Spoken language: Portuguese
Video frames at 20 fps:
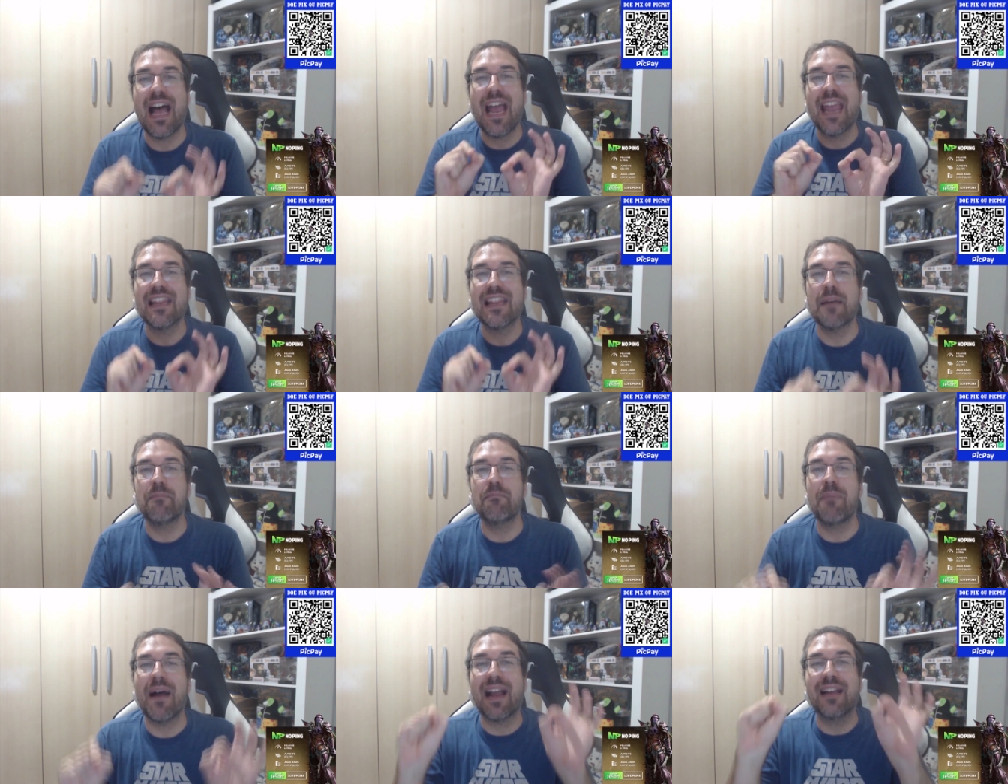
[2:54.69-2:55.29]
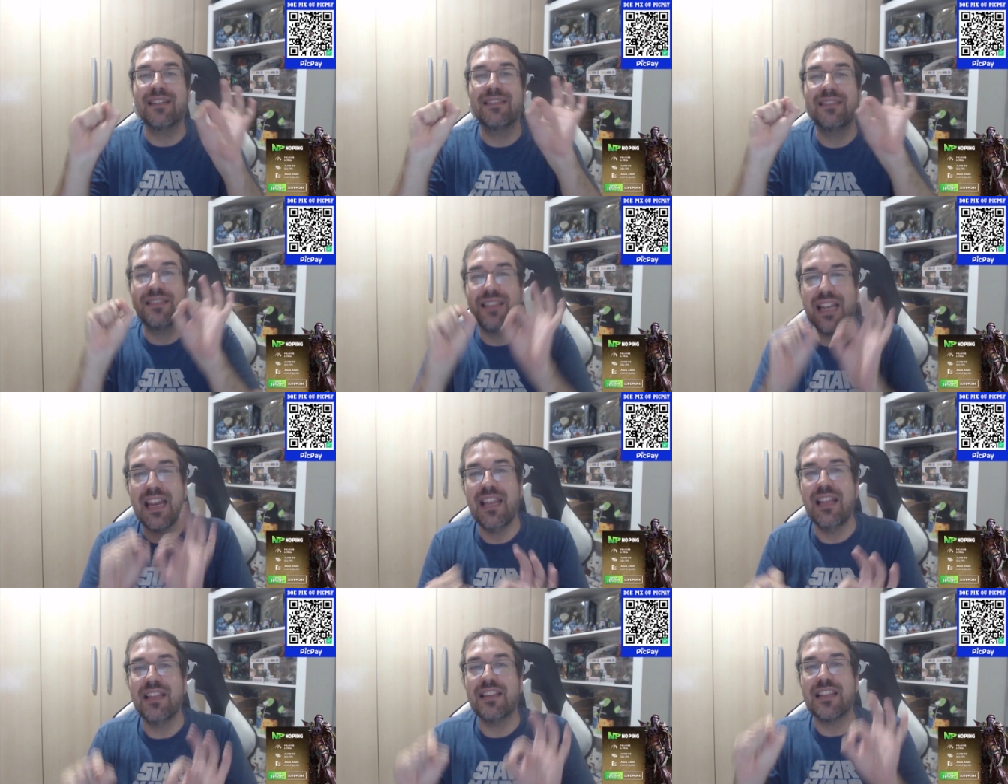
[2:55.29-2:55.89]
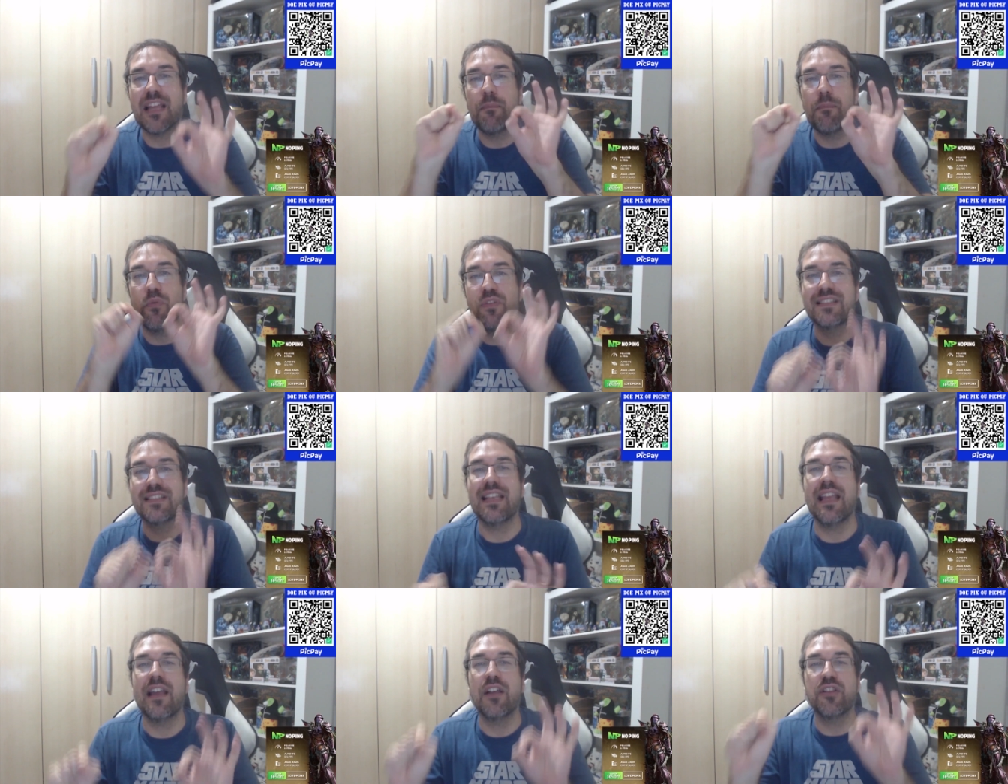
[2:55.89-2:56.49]
ainda paga
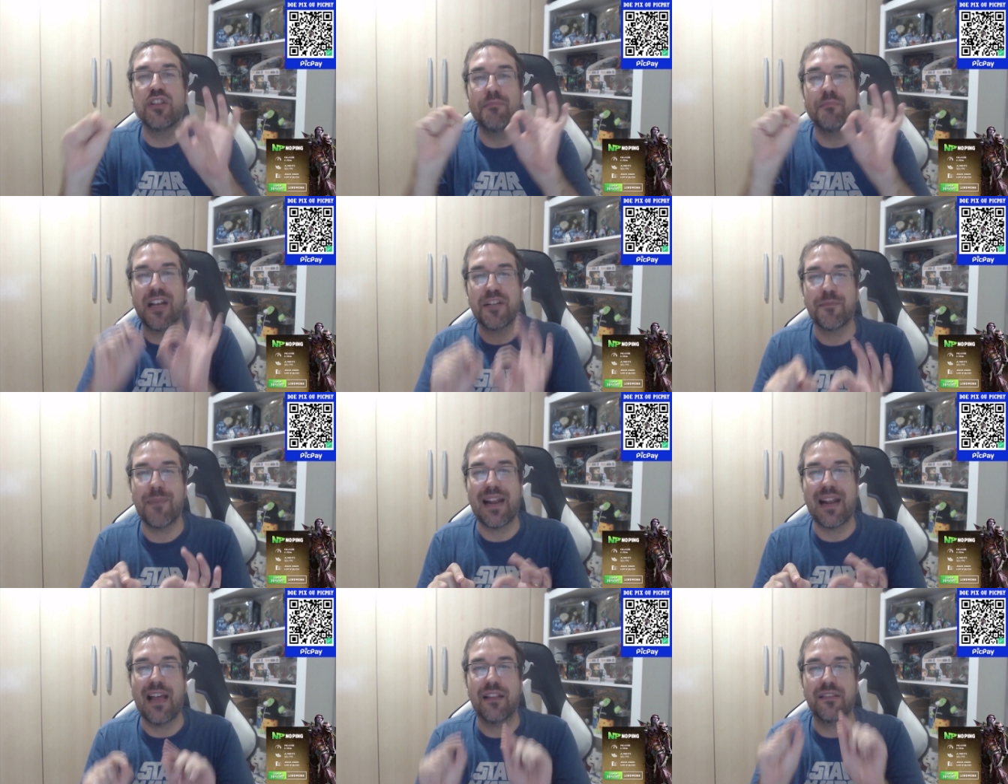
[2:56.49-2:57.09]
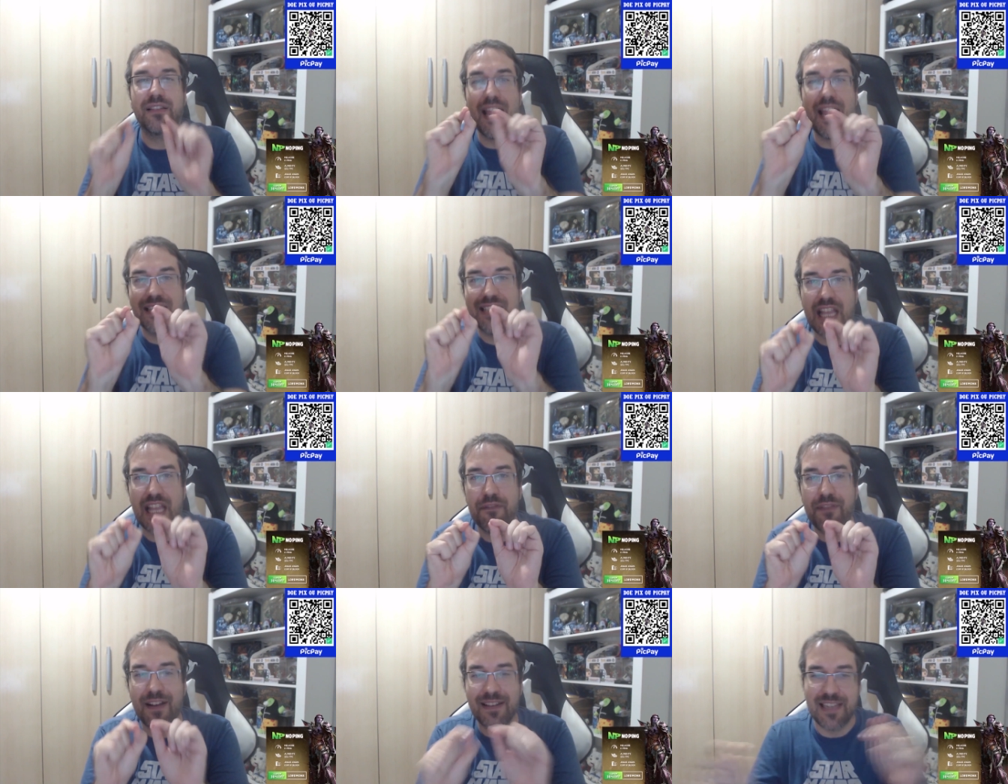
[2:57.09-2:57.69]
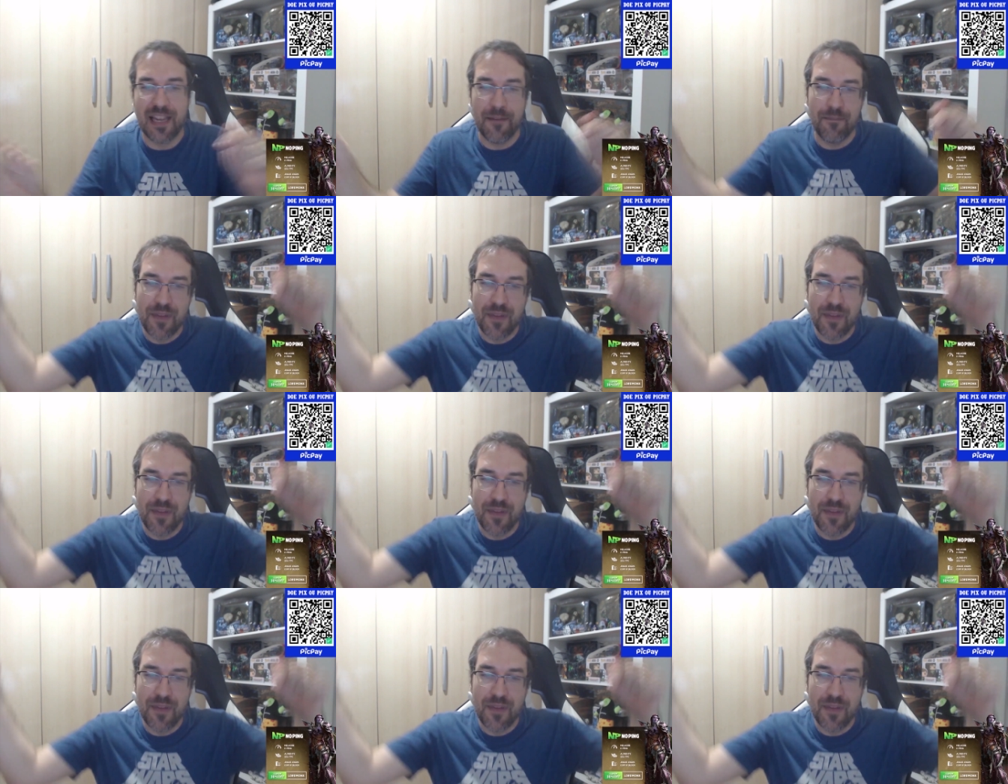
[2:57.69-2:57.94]
30% mais barato. O que, que você tem que fazer?